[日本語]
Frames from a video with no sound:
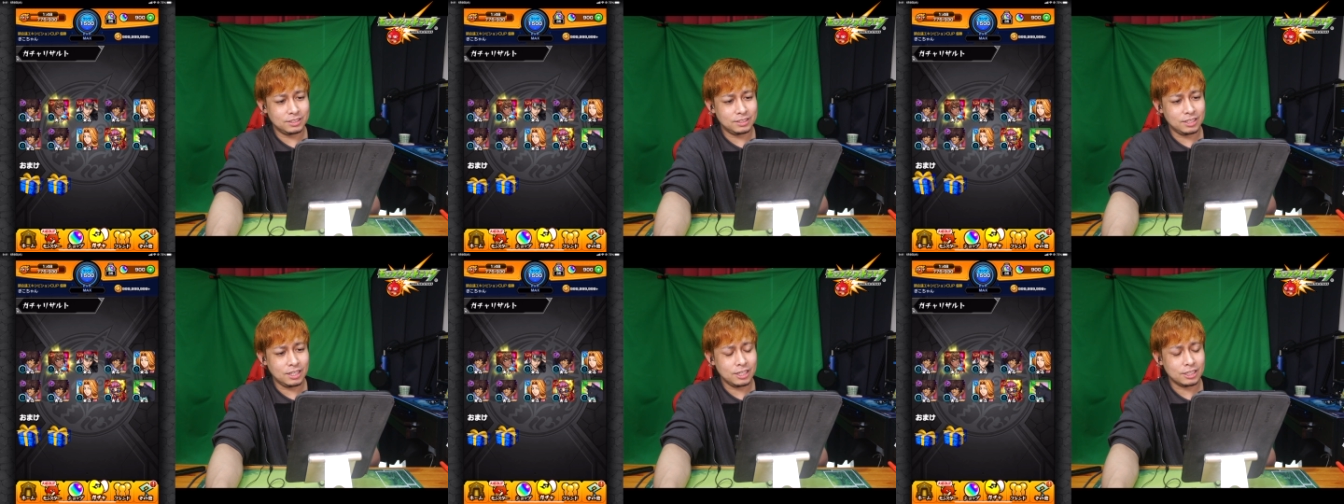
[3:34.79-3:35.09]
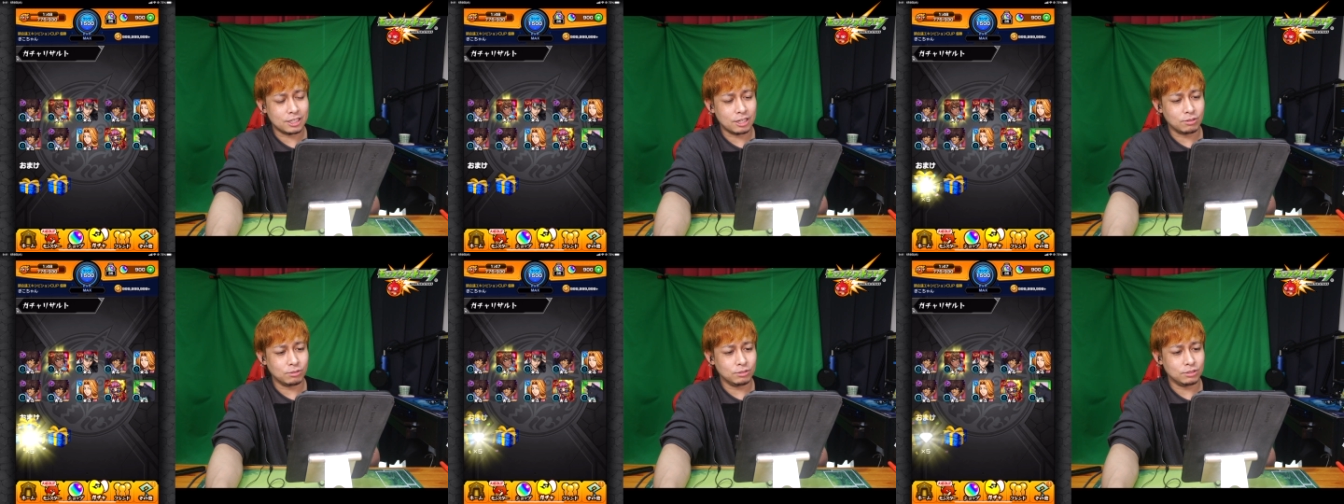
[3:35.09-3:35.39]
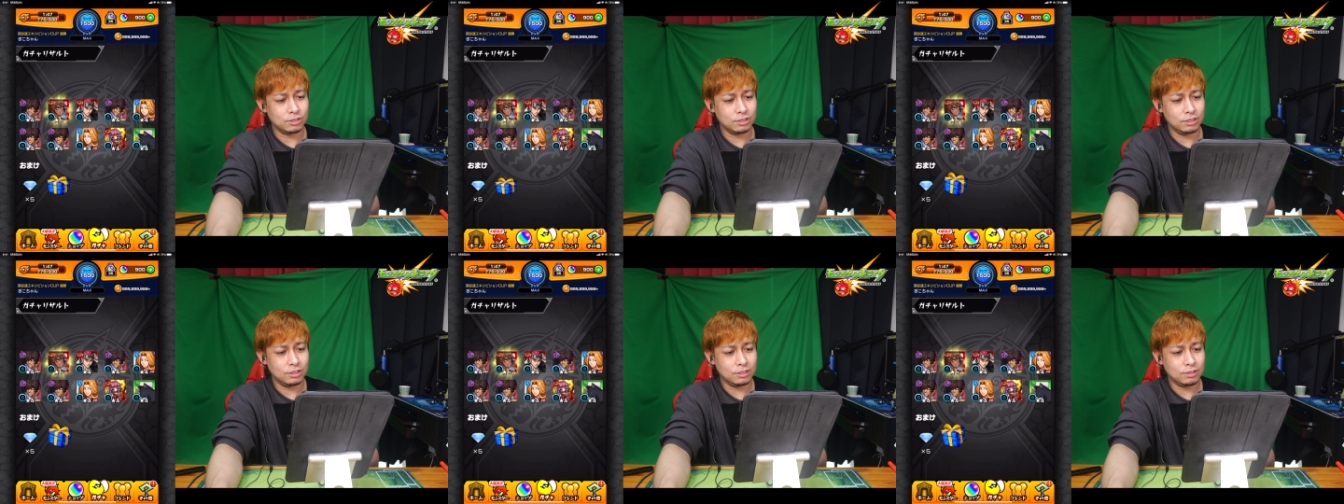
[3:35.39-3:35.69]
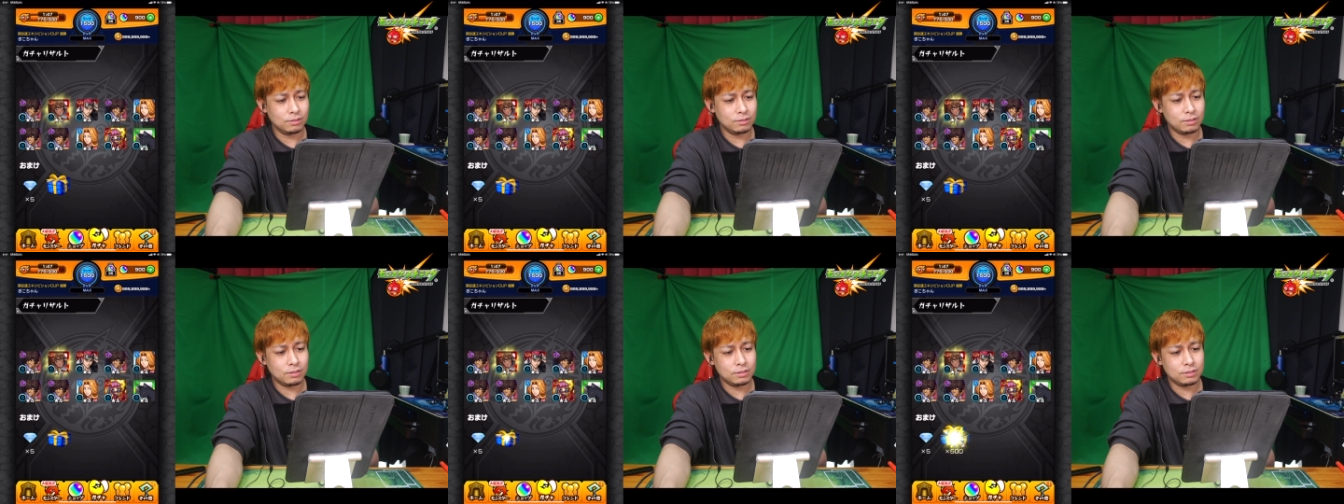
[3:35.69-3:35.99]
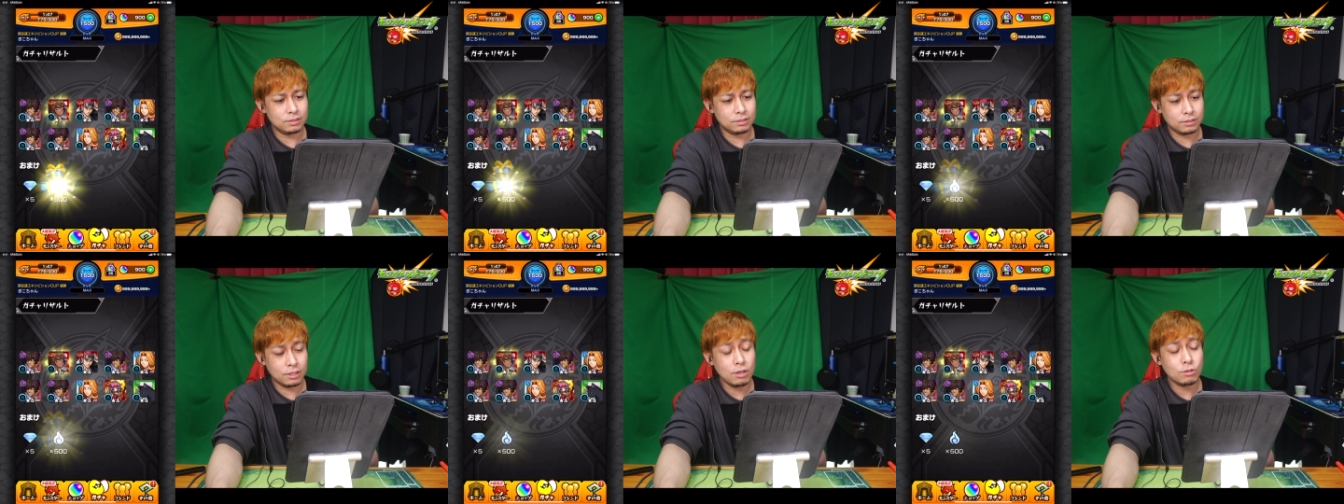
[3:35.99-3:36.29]
なんだっけこいつ
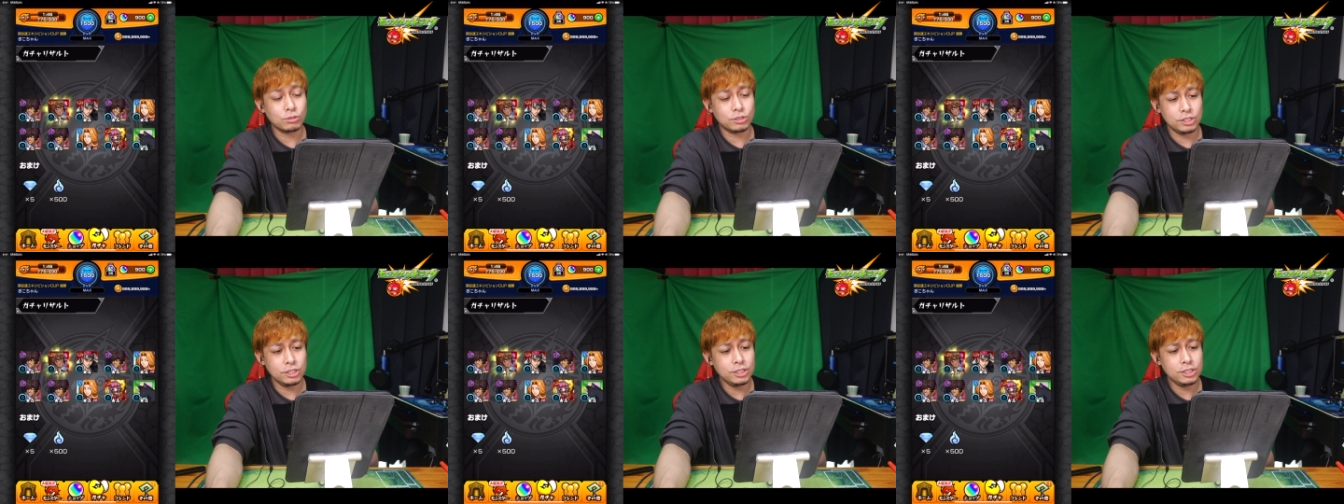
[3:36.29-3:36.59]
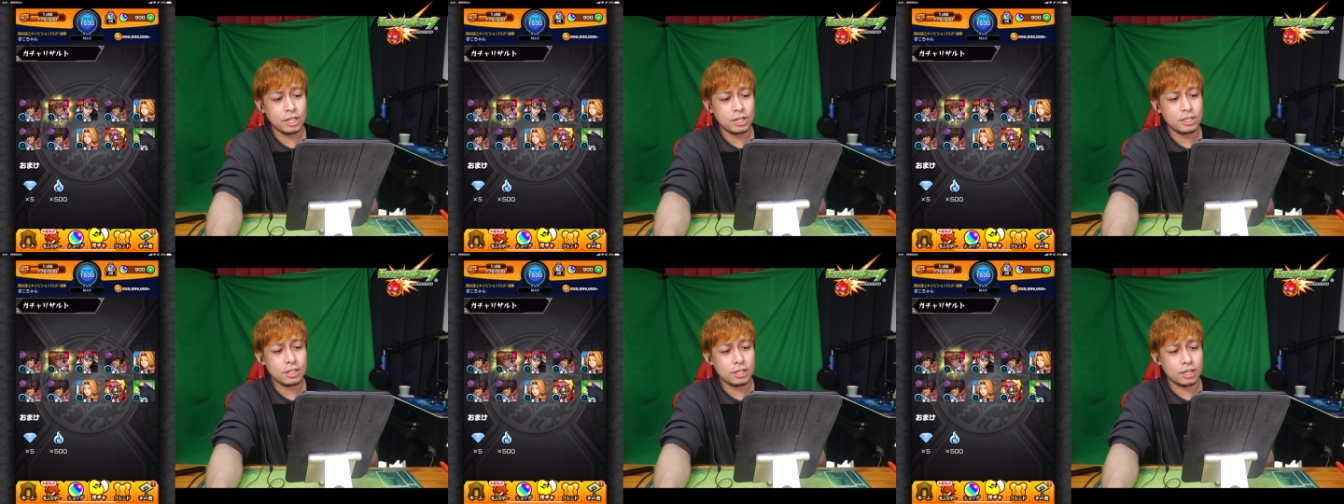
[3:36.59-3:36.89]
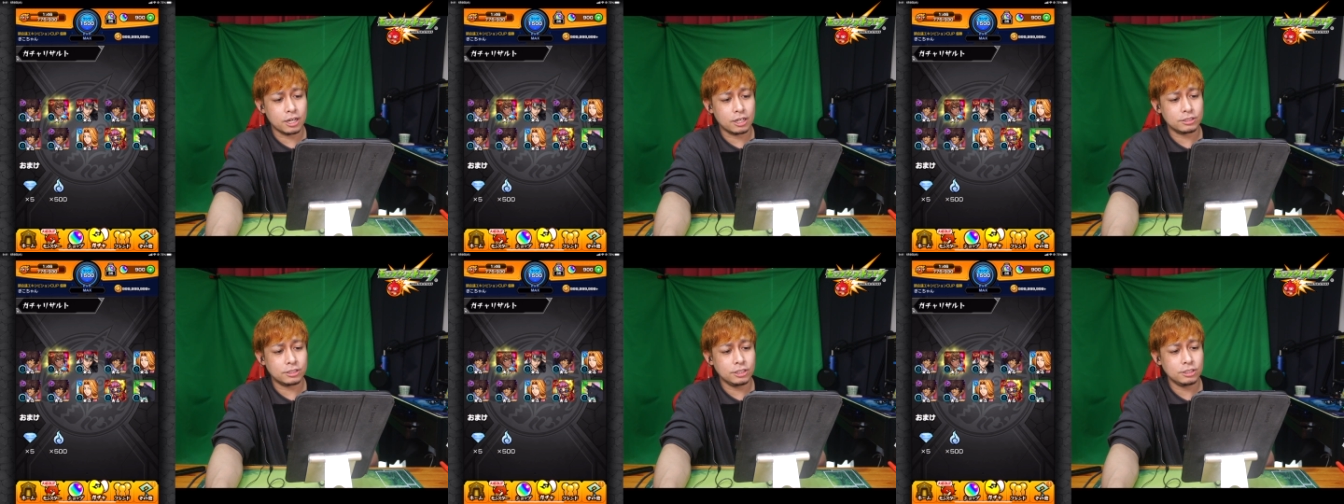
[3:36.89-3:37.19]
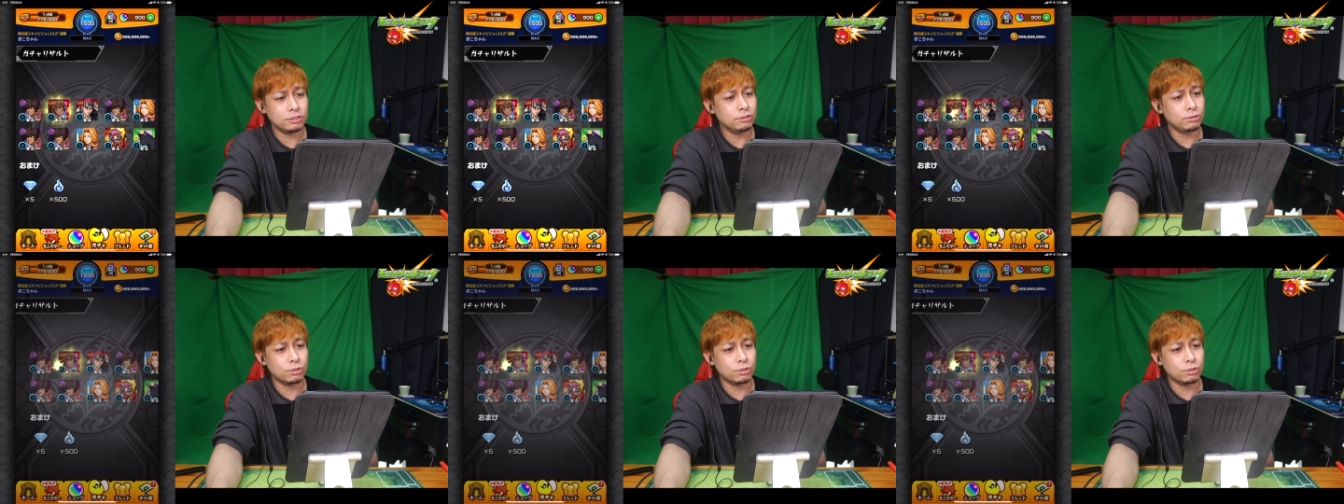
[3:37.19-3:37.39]
結構新キャラだから全然